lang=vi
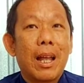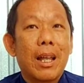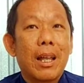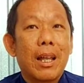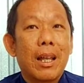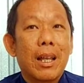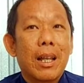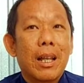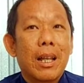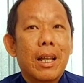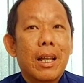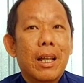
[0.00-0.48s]

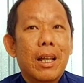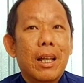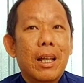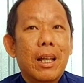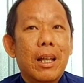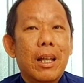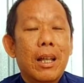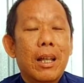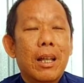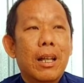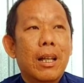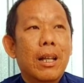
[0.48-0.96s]
dạ thì cái
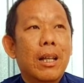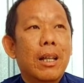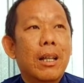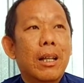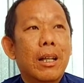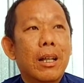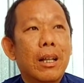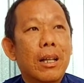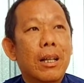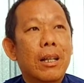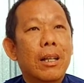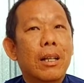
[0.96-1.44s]
phần đó là
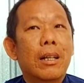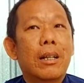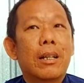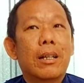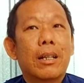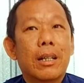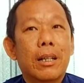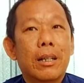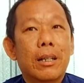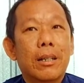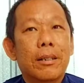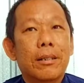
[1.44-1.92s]
một giờ một
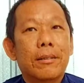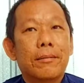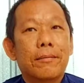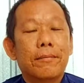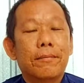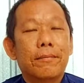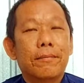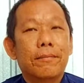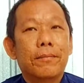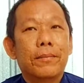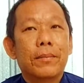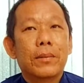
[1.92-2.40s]
chồng hai anh bình
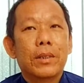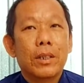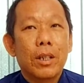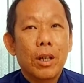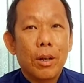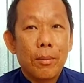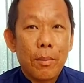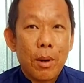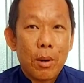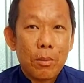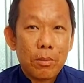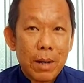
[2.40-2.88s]
ừ.
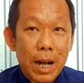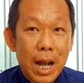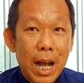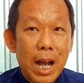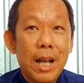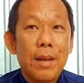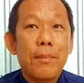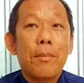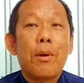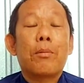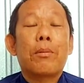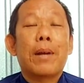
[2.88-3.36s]
rồi một cái...
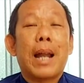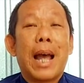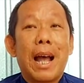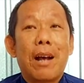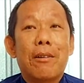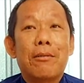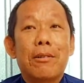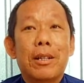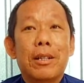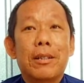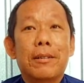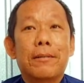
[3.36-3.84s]
đời một
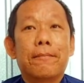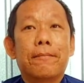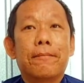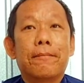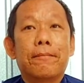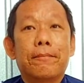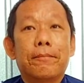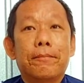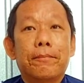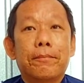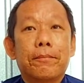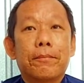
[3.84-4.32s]
đạo nữa
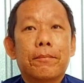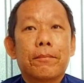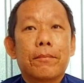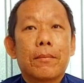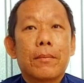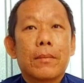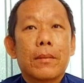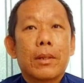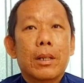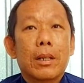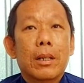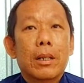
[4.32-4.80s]
dạ đúng rồi
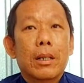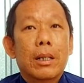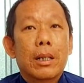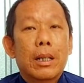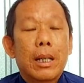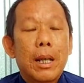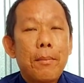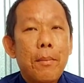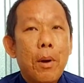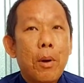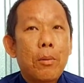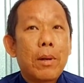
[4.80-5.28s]

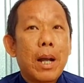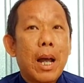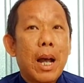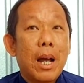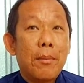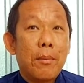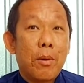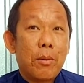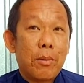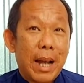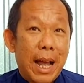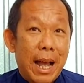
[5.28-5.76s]
cái một đời
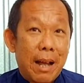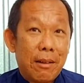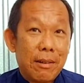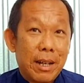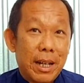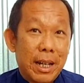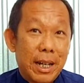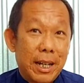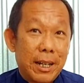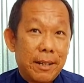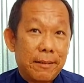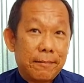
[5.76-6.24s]
một đạo
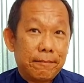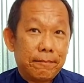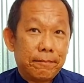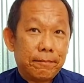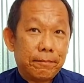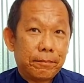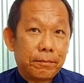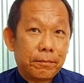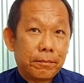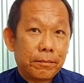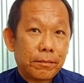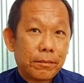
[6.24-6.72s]
này á
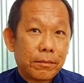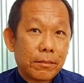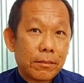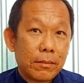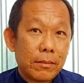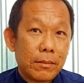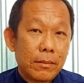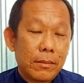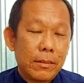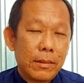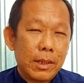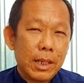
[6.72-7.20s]

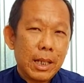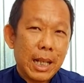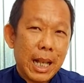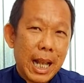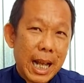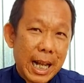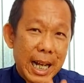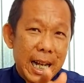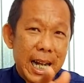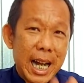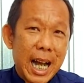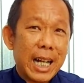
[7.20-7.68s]
là
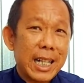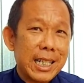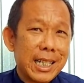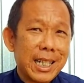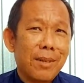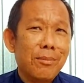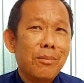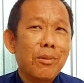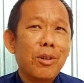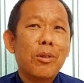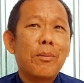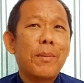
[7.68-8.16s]
cái đời
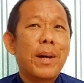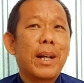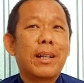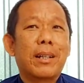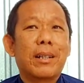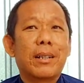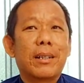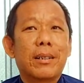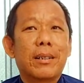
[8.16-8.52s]
sống của mình